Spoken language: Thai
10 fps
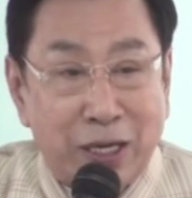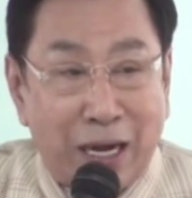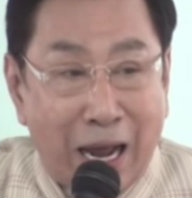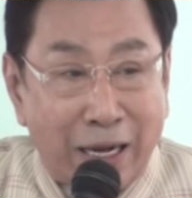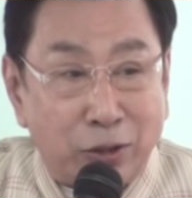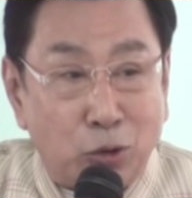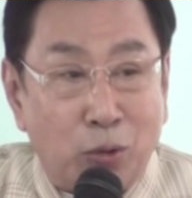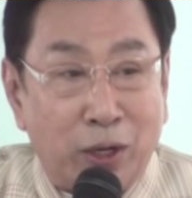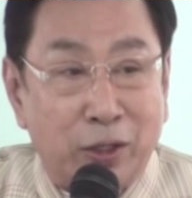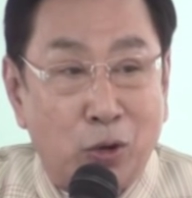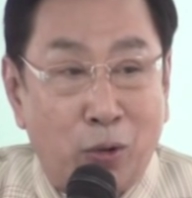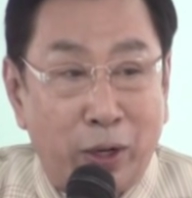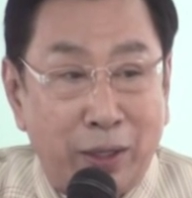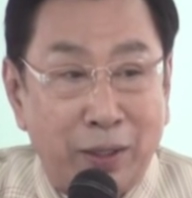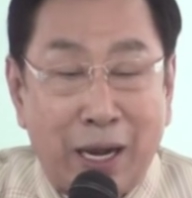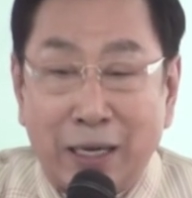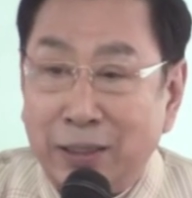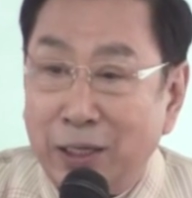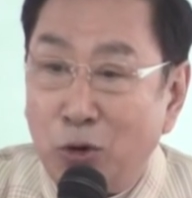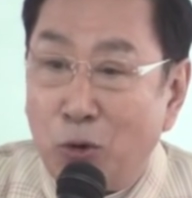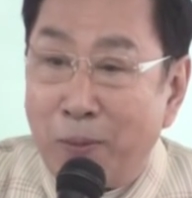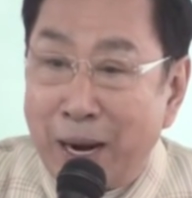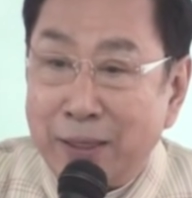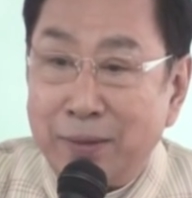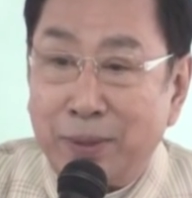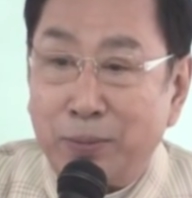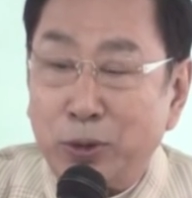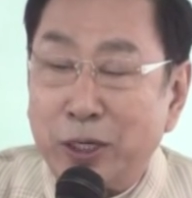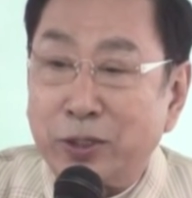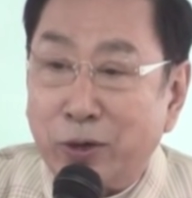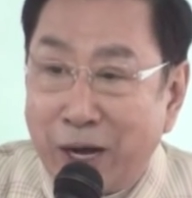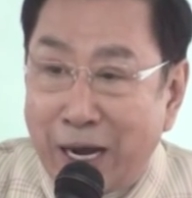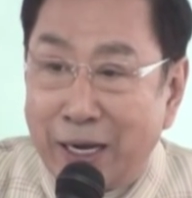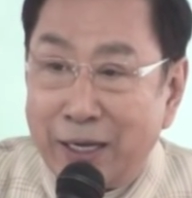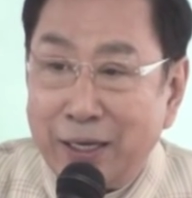สลายตัวโดยอัตโนมัติพระพุทธเจ้าค่ะ